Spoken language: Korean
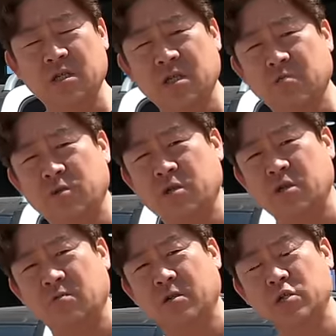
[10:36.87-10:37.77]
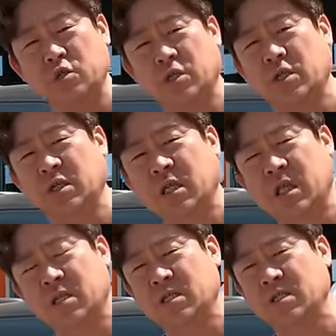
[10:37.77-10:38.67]
지난번처럼 변속이
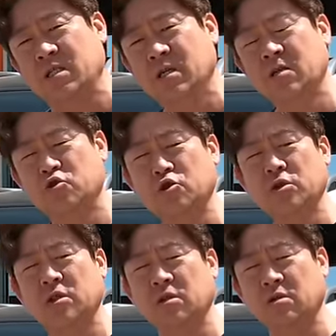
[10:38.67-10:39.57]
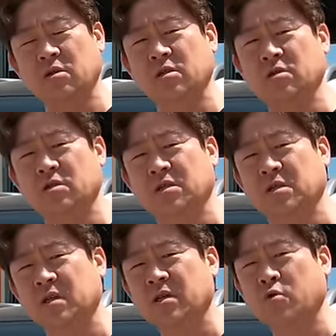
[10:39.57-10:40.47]
이상한지 출력이
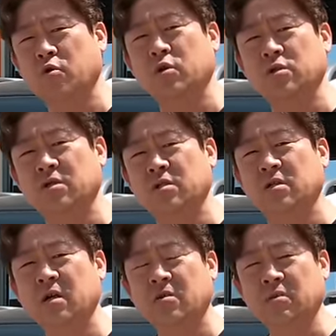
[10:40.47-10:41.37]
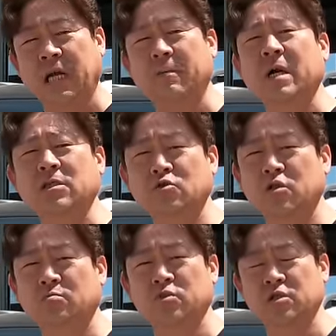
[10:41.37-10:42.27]
떨어졌는지 그런 것들을
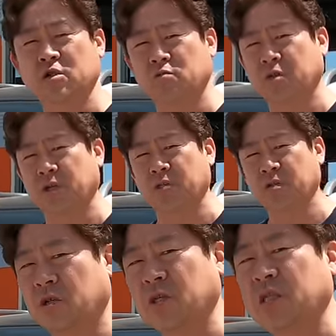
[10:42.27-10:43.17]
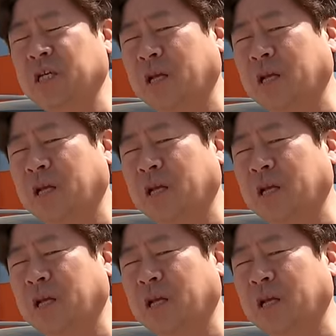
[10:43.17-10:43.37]
감각적으로 한번 느껴볼게요 전에 되게